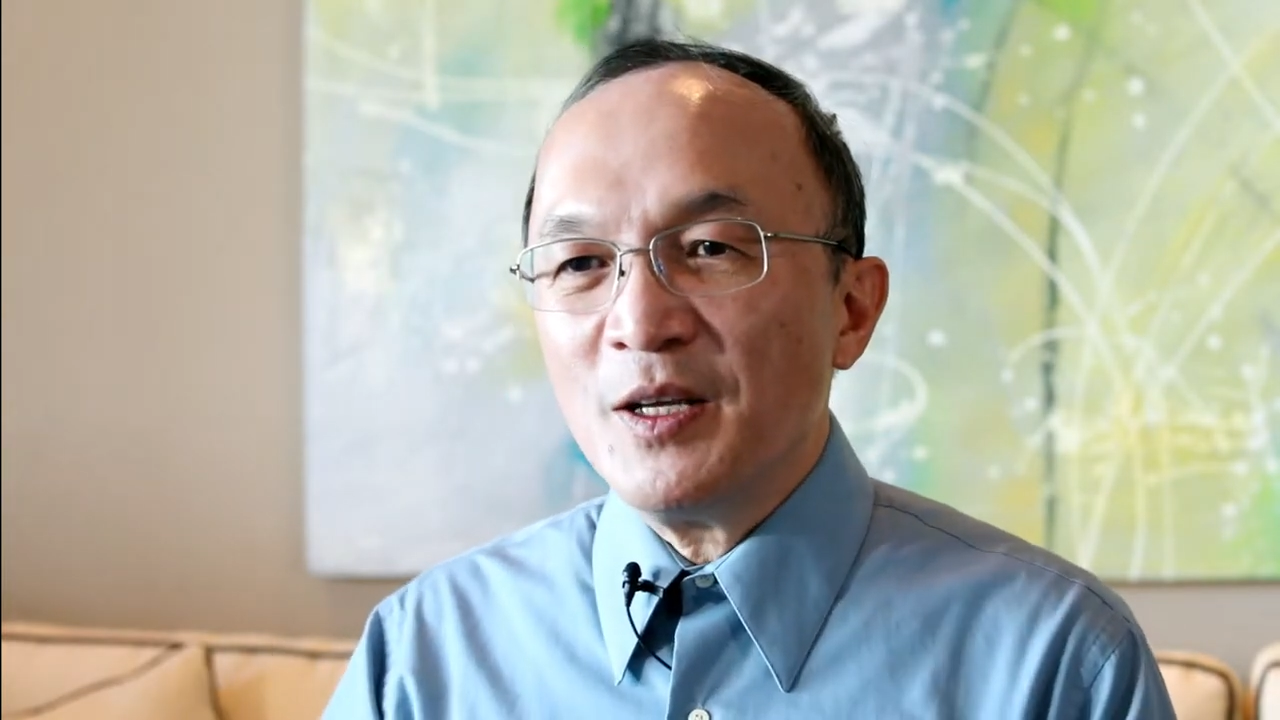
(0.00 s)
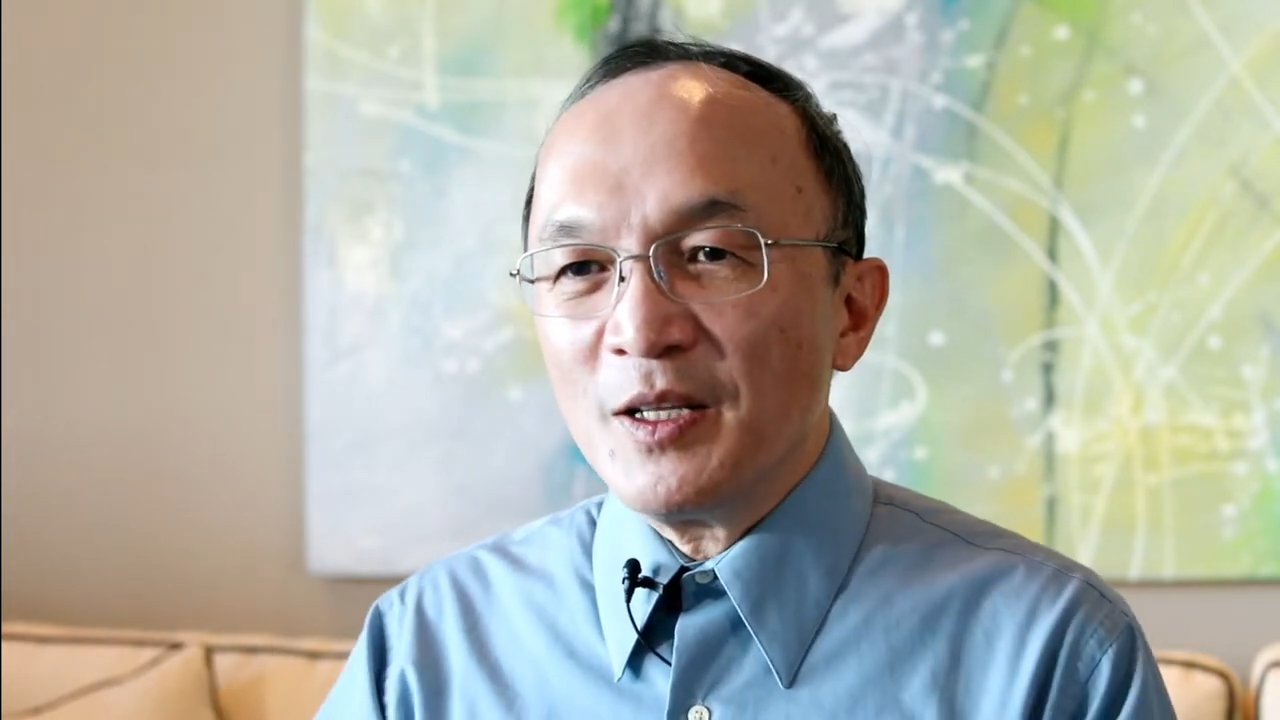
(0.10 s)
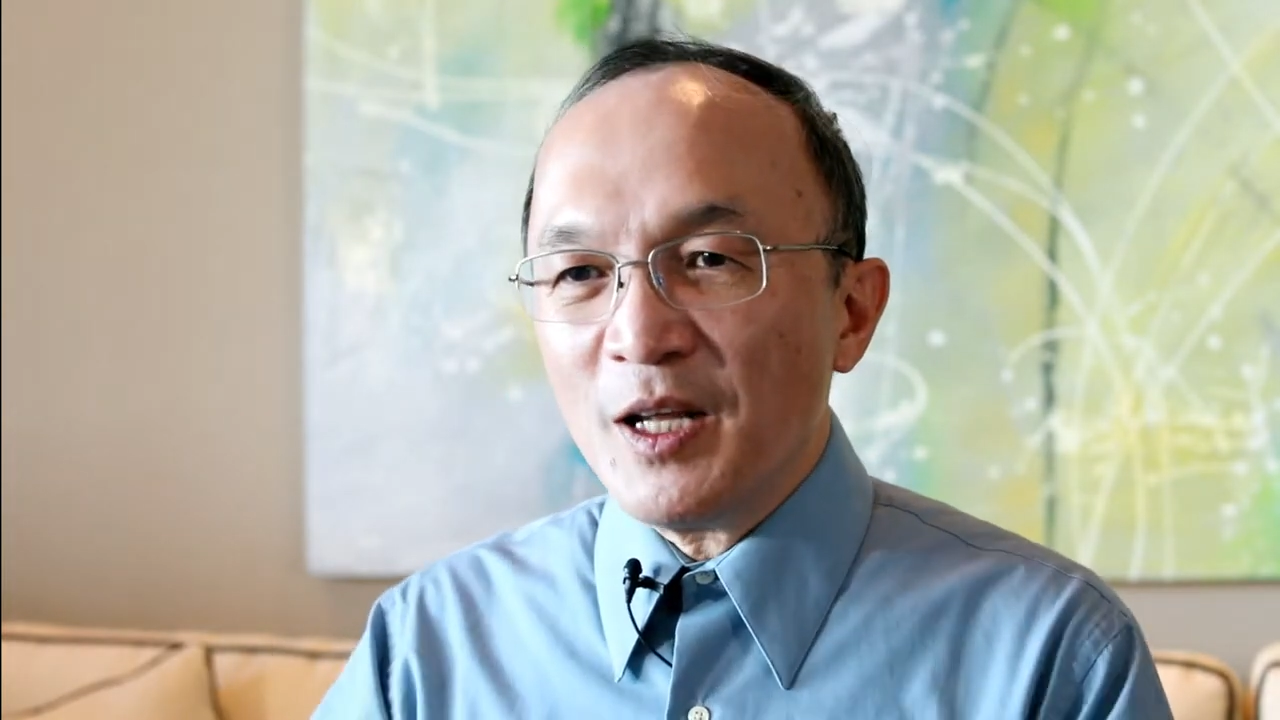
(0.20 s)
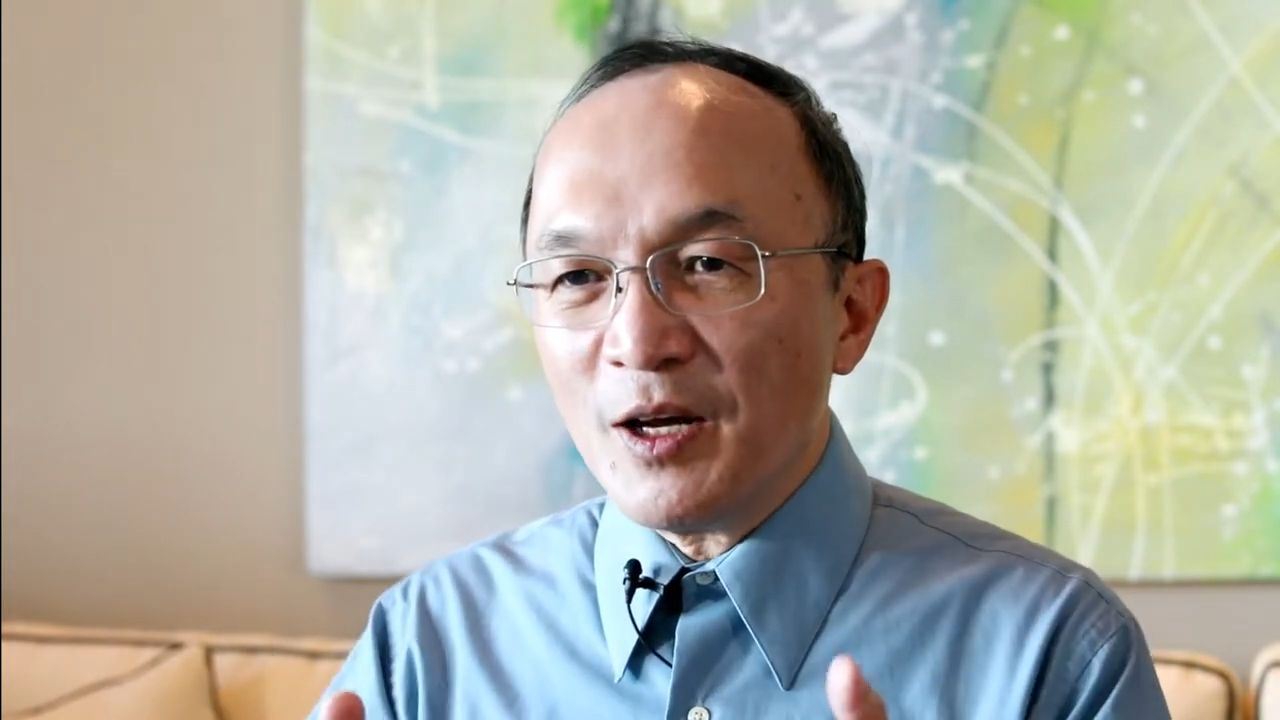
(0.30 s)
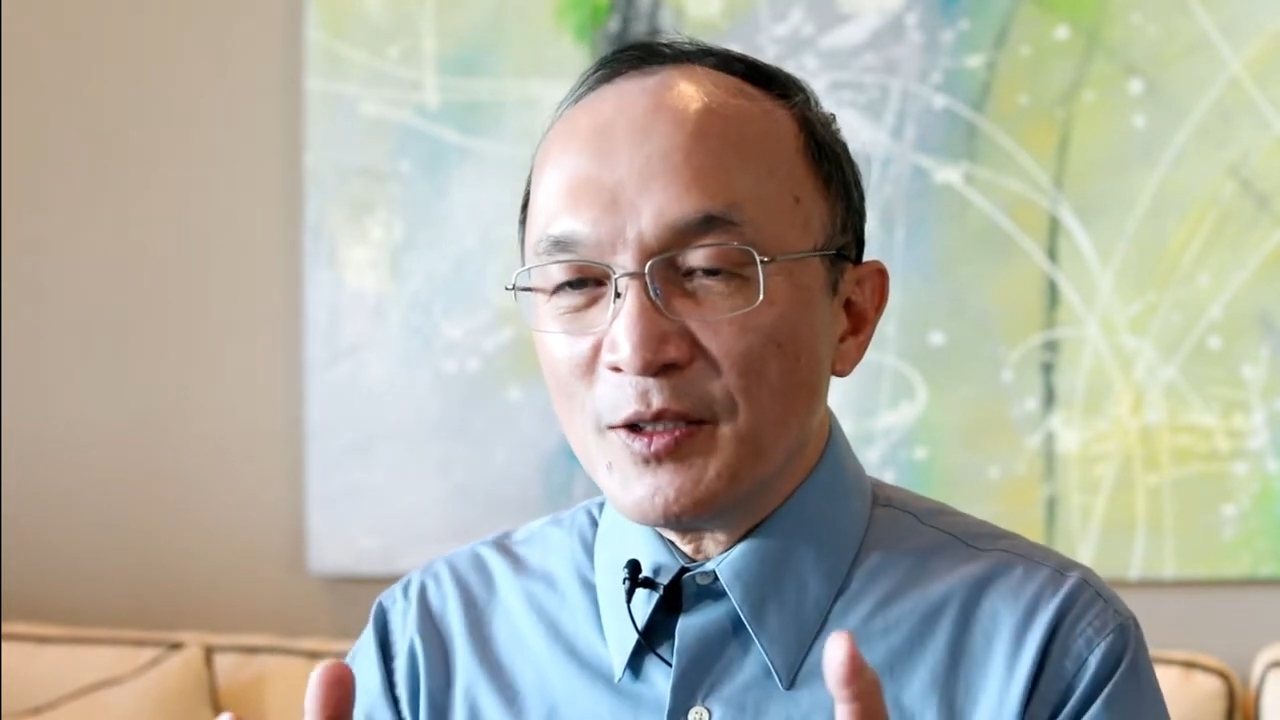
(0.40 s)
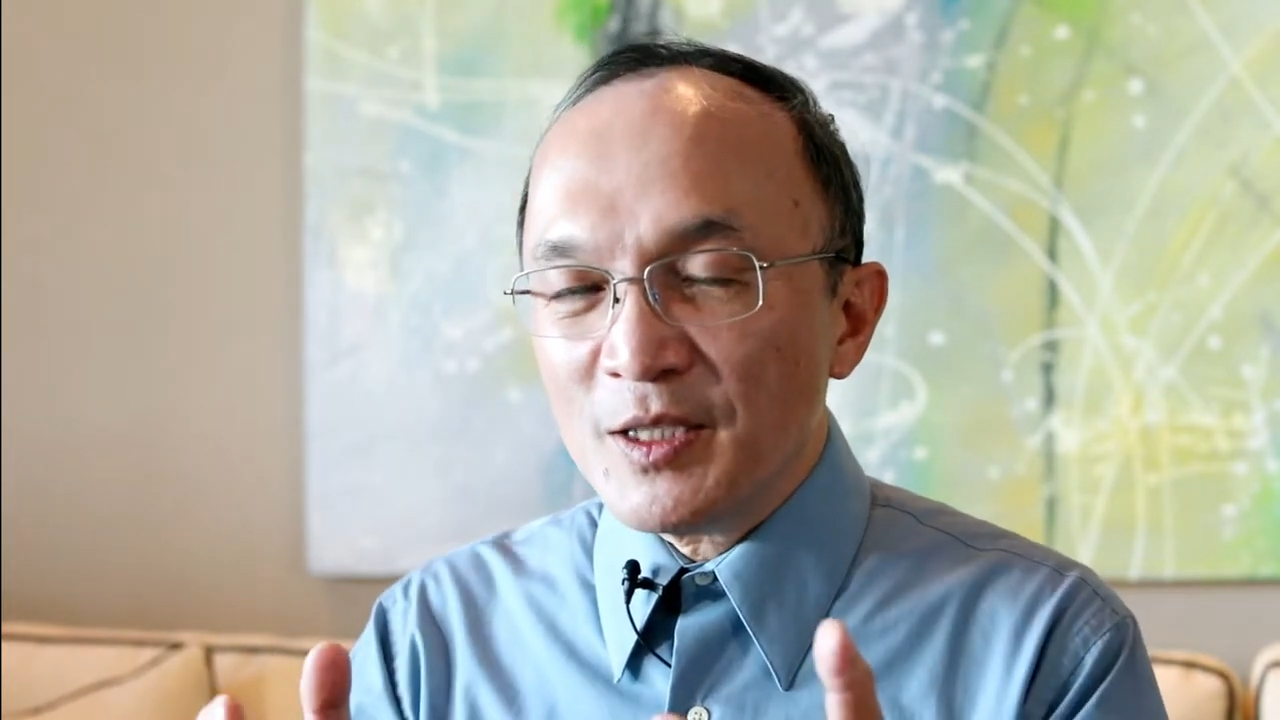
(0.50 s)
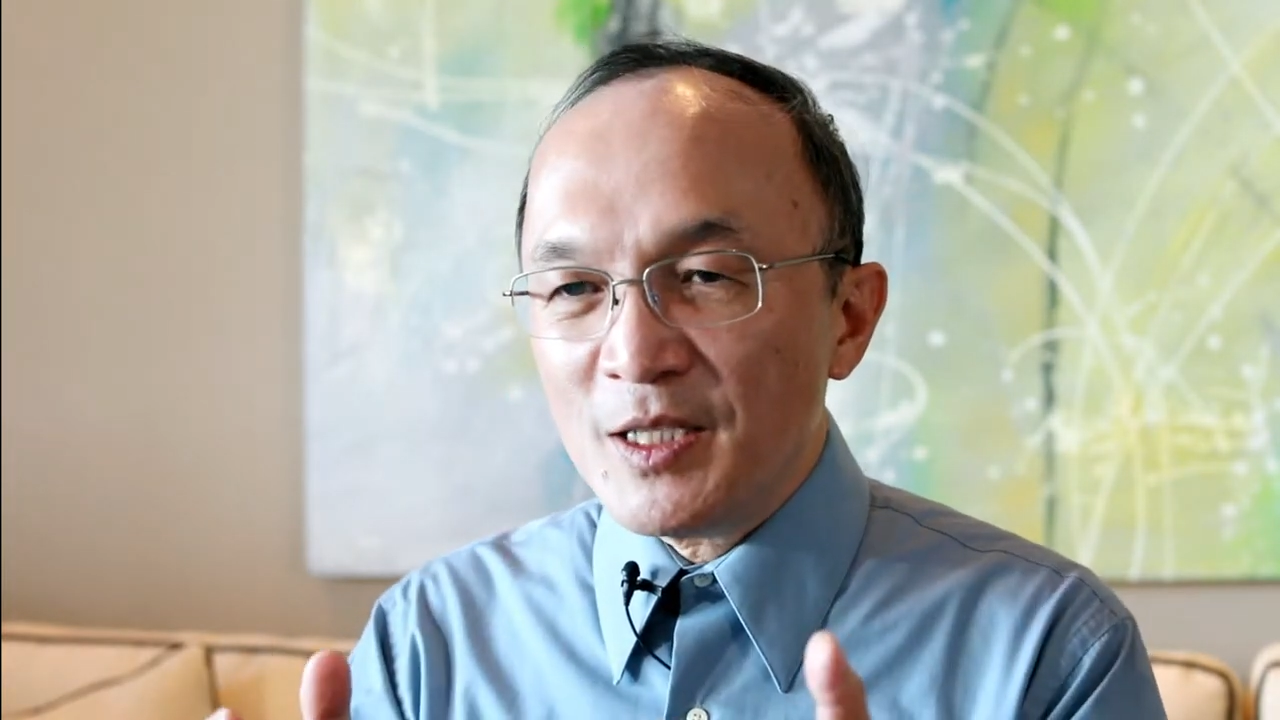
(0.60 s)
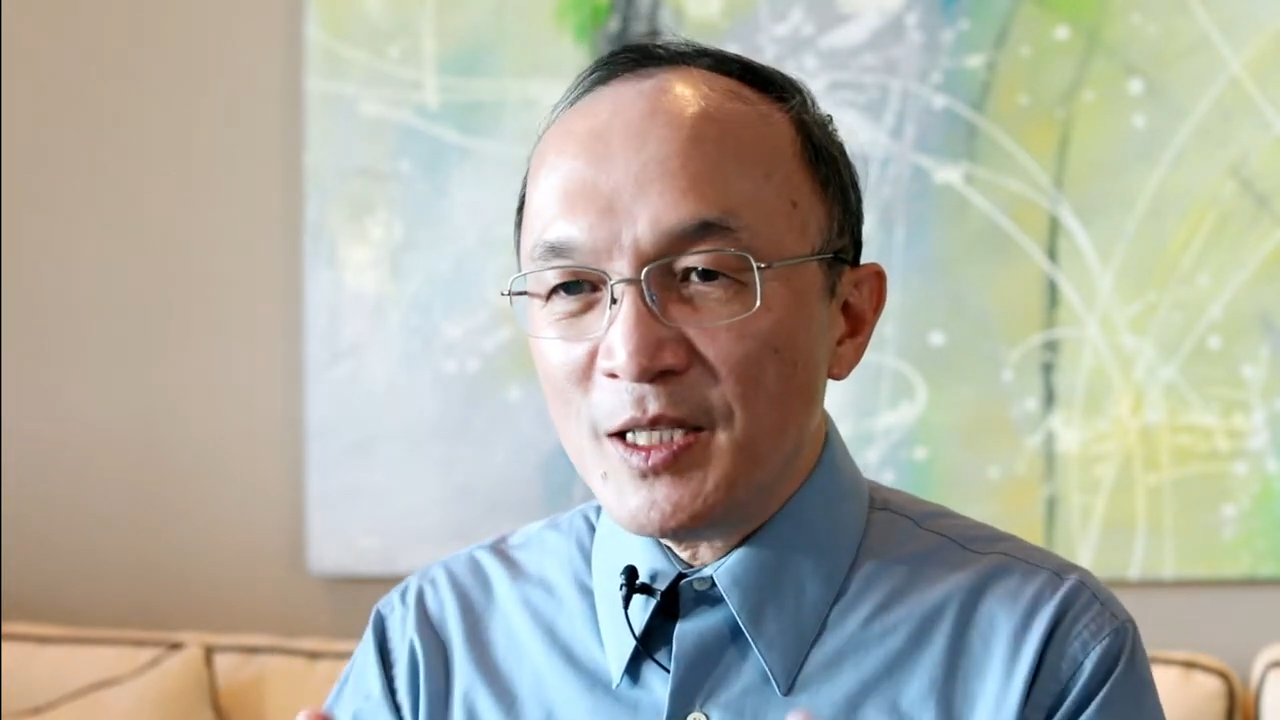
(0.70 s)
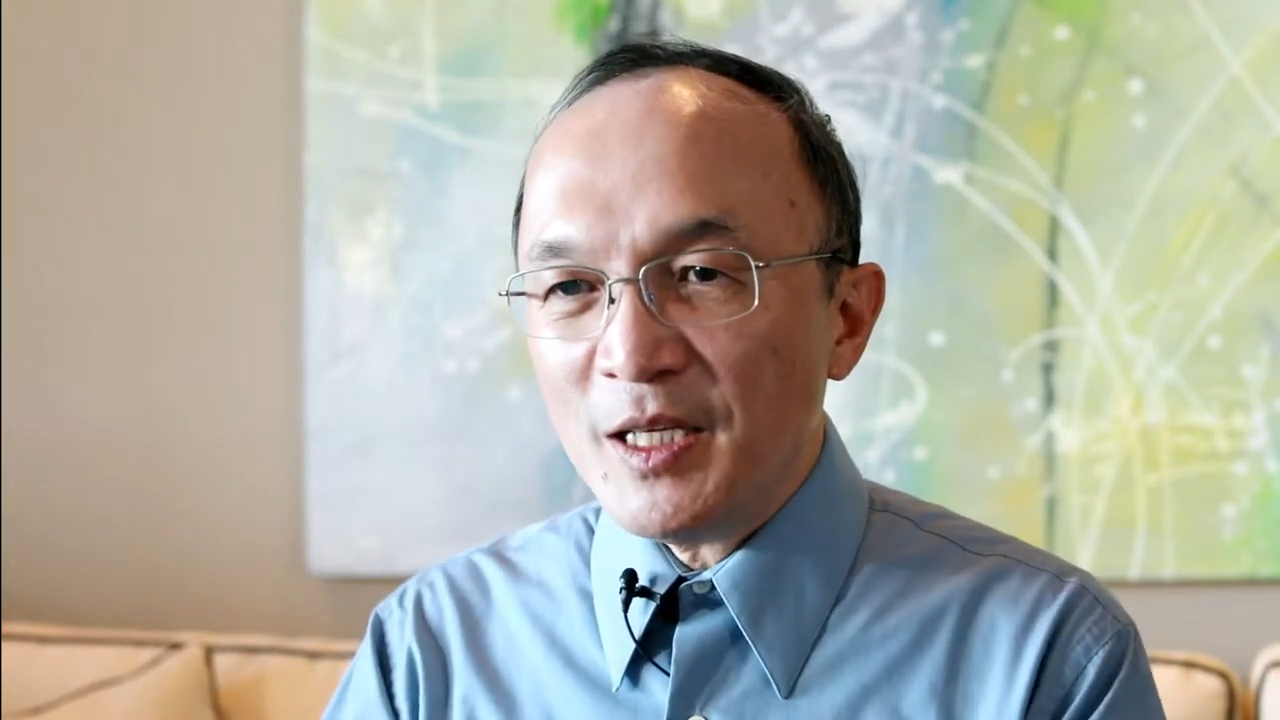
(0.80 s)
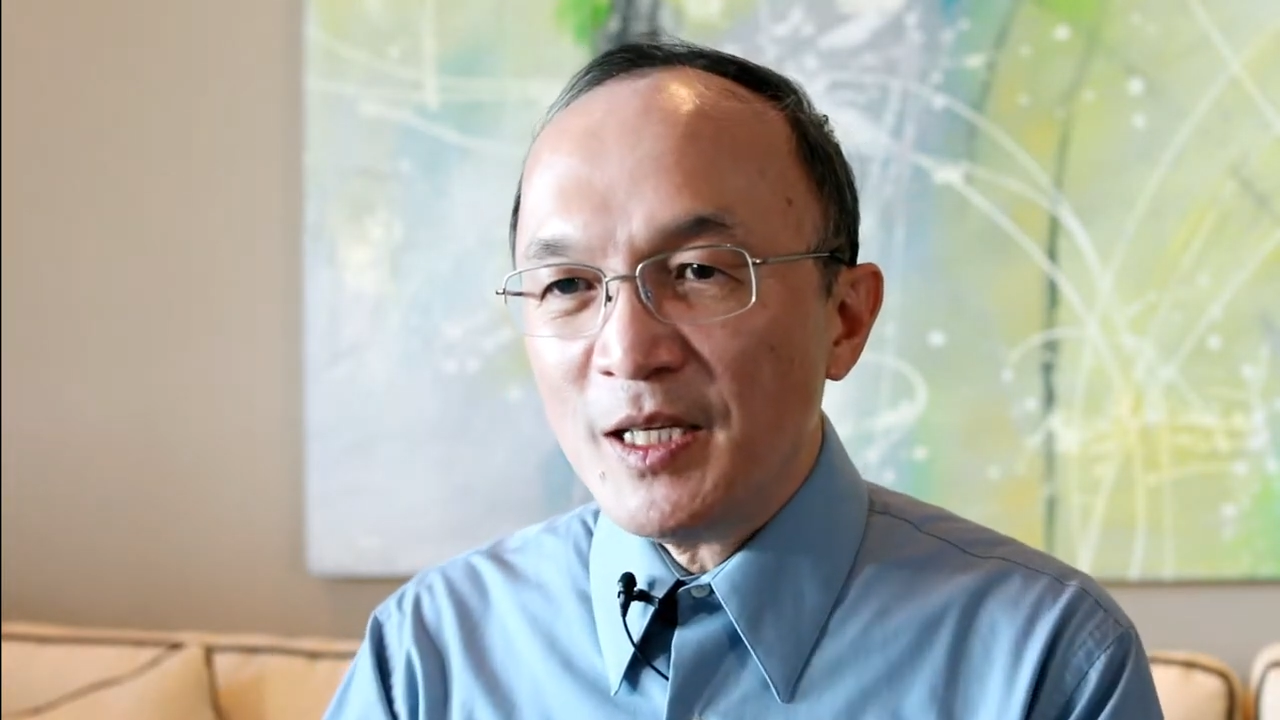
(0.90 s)
当
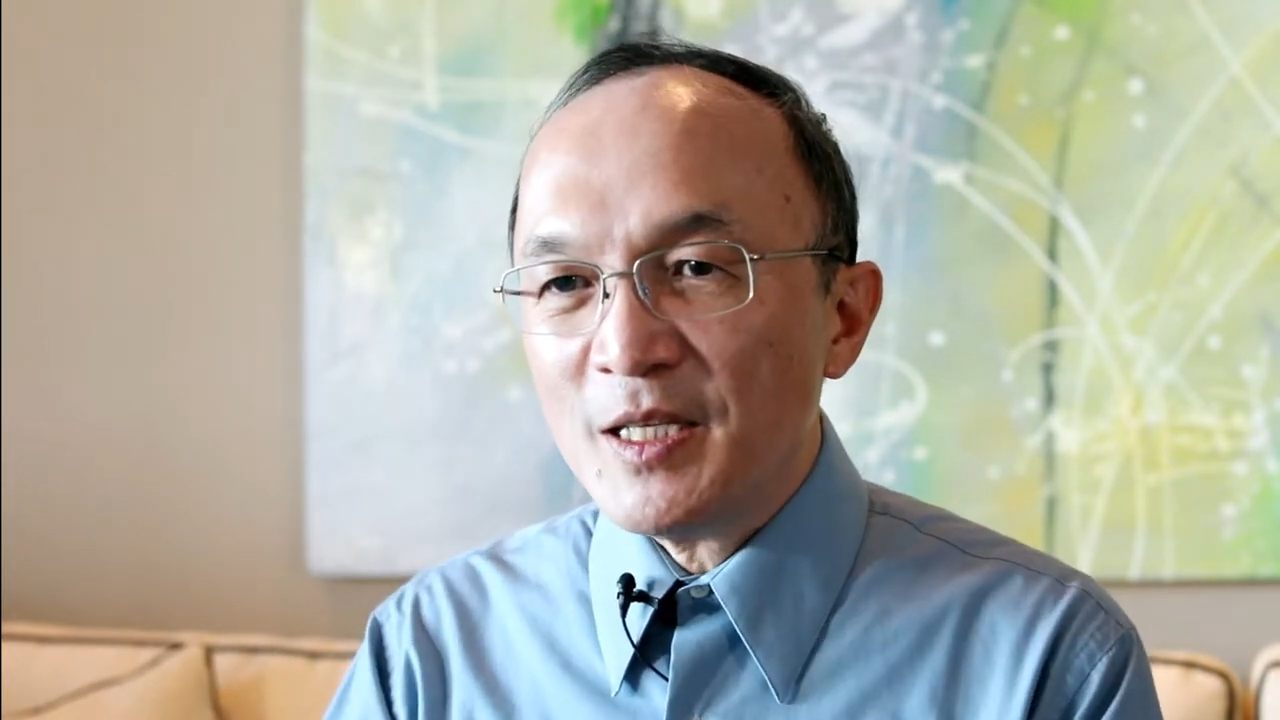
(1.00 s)
妻